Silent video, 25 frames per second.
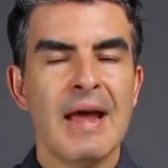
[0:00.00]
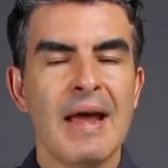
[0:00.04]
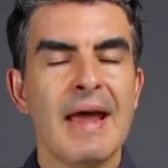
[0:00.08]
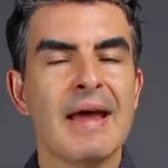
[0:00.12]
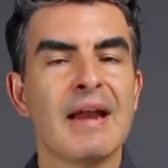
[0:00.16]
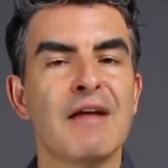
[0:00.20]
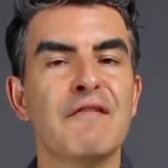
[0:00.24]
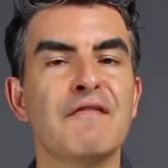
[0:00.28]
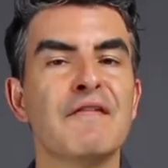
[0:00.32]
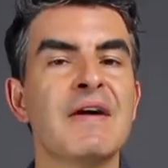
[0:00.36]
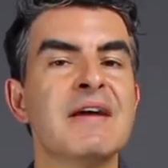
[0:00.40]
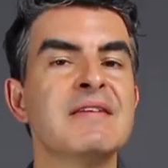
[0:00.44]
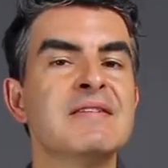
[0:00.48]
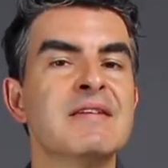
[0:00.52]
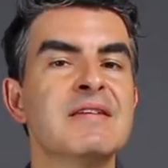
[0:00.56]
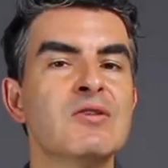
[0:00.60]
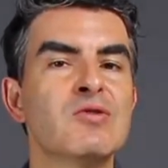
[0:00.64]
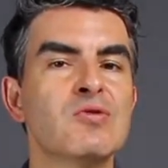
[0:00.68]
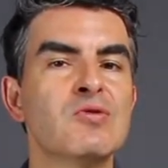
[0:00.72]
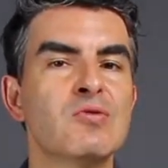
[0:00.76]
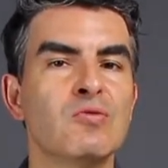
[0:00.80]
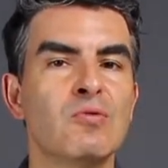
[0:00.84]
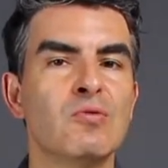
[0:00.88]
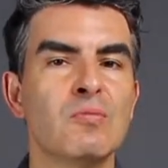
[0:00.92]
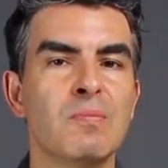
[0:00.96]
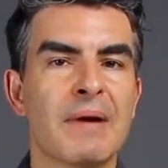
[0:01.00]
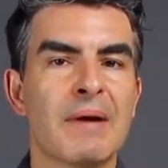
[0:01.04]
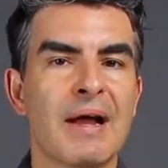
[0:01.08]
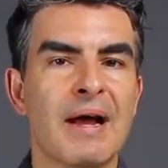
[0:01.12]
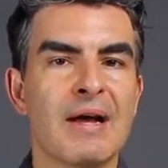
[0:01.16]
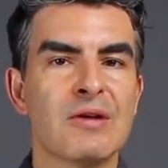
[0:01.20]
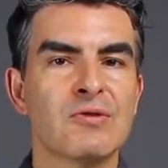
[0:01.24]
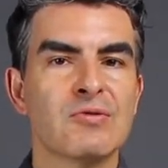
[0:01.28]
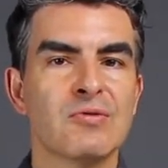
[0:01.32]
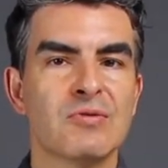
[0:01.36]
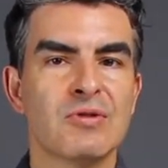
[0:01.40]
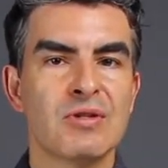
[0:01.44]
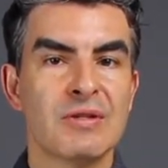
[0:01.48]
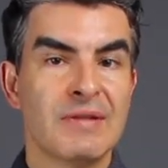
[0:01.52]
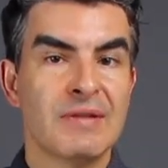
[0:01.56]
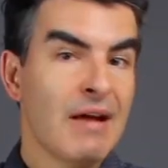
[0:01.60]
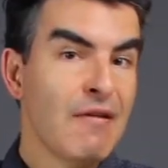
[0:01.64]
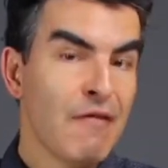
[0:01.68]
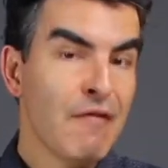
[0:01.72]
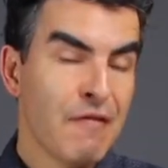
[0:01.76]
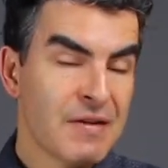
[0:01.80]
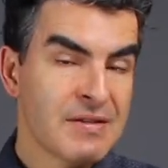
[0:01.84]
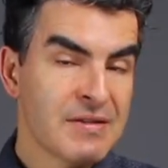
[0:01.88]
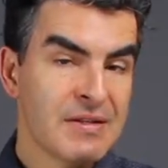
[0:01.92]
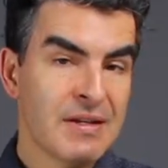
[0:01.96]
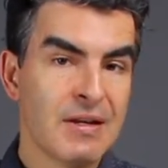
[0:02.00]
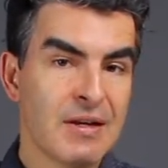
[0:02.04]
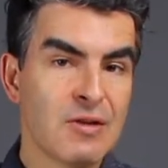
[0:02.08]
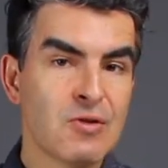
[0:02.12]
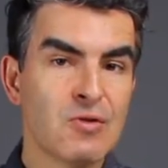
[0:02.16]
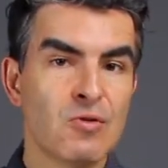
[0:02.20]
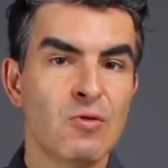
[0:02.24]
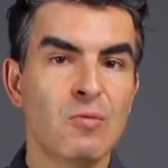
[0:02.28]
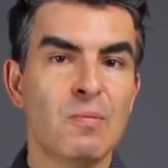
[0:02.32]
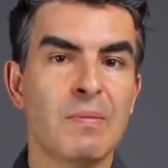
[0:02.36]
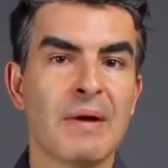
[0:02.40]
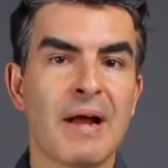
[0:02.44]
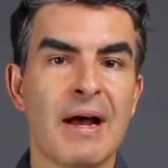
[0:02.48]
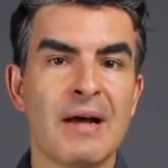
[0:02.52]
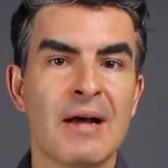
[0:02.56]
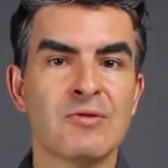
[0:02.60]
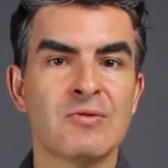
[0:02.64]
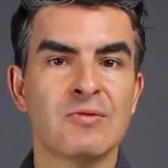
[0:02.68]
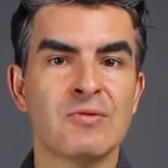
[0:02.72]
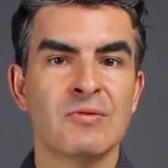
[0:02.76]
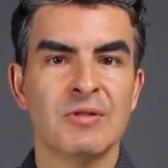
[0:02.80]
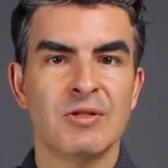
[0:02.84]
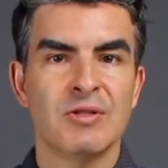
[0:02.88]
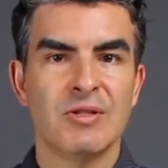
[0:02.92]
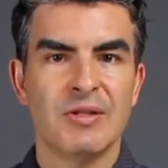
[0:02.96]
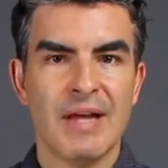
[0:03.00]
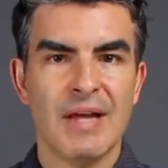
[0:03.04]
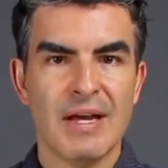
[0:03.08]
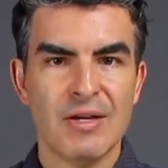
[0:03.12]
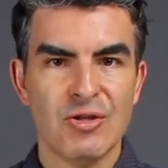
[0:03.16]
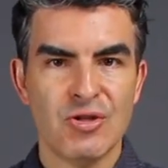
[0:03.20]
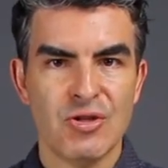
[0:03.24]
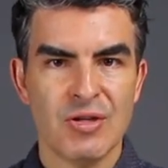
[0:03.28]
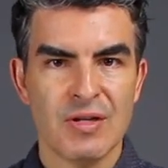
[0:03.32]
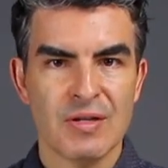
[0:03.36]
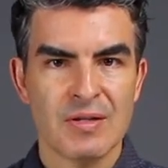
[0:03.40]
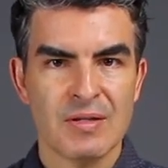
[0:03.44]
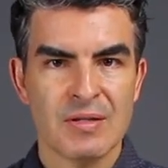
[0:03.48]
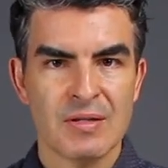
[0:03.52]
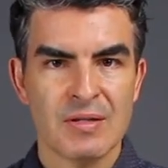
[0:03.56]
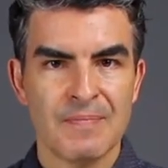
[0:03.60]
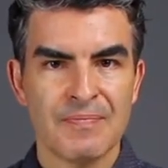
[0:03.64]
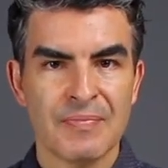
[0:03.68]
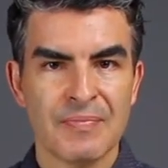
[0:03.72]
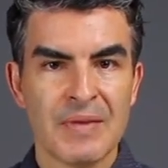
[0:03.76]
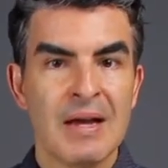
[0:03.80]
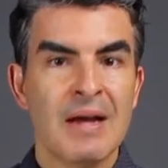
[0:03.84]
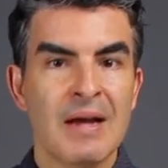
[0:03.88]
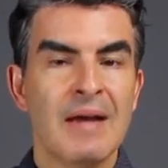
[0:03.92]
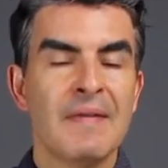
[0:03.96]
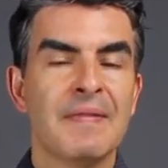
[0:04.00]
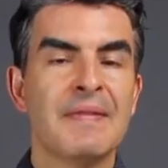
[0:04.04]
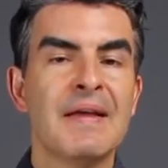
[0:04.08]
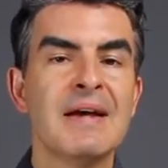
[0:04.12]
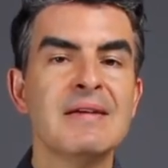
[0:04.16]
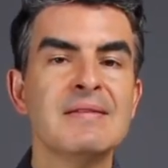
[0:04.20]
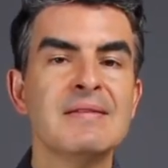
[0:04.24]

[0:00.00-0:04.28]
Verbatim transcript: Ela faz isso num prazo de, deve fazer isso num prazo de 10 dias. Na